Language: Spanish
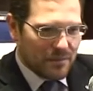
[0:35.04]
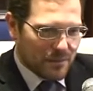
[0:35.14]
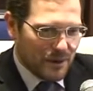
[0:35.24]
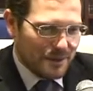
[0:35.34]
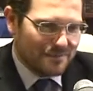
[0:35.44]

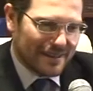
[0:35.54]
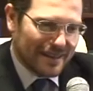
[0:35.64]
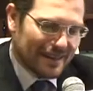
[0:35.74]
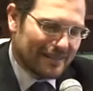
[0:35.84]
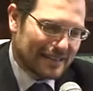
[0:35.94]
Bueno,
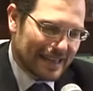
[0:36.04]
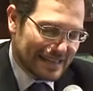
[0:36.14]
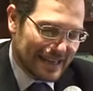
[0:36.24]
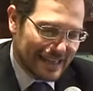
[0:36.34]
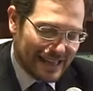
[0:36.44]
en,
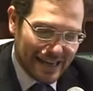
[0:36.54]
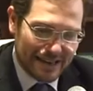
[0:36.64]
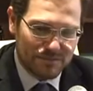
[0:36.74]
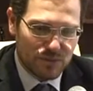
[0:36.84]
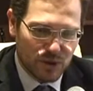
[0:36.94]

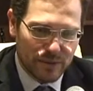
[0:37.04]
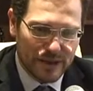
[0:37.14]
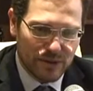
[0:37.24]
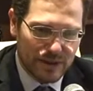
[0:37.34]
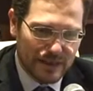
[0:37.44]
realidad yo
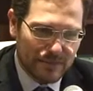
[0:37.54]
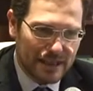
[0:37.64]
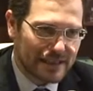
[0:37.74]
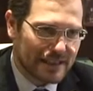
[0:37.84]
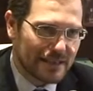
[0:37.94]
vengo de la
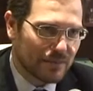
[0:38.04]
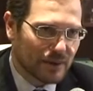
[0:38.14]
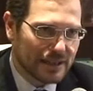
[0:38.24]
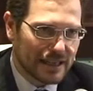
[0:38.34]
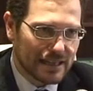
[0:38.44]
militancia
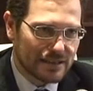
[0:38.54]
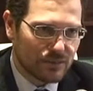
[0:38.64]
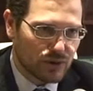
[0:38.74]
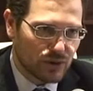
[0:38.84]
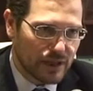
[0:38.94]
política hace
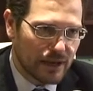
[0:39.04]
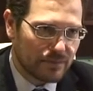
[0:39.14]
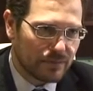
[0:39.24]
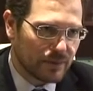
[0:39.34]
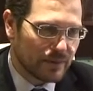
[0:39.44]
mucho
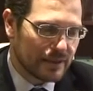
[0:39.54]
tiempo,